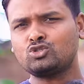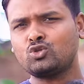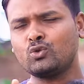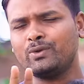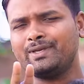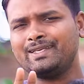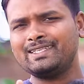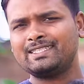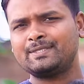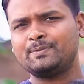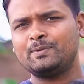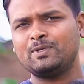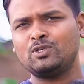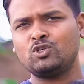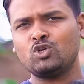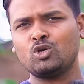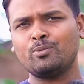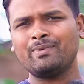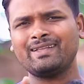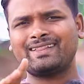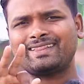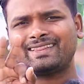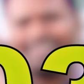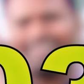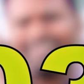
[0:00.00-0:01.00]
दोस्तों इस वीडियो
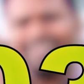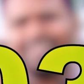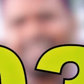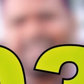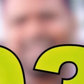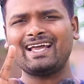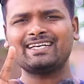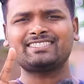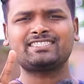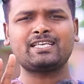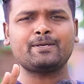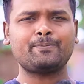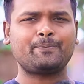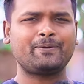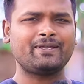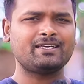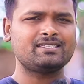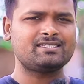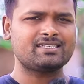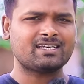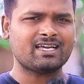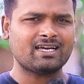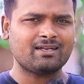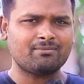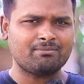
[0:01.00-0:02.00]
में तीन ऐसे
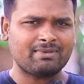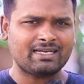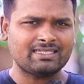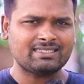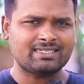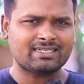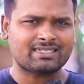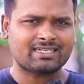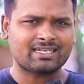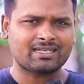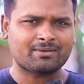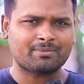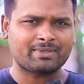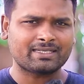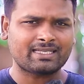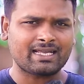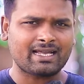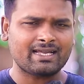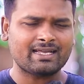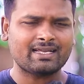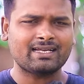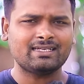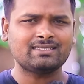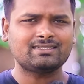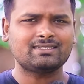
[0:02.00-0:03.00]
फिजिकल मैजिक ट्रिक
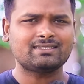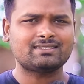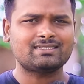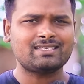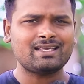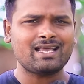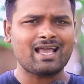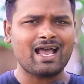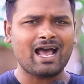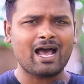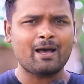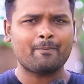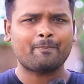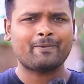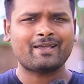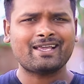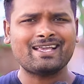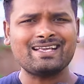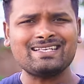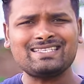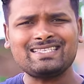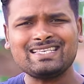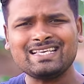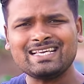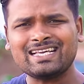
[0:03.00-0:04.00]
बताएंगे जिसे आप
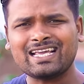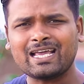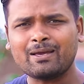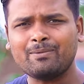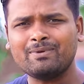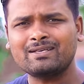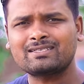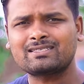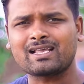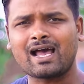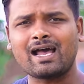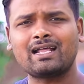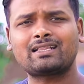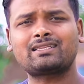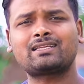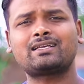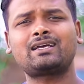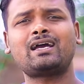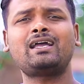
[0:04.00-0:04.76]
किसी के भी साथ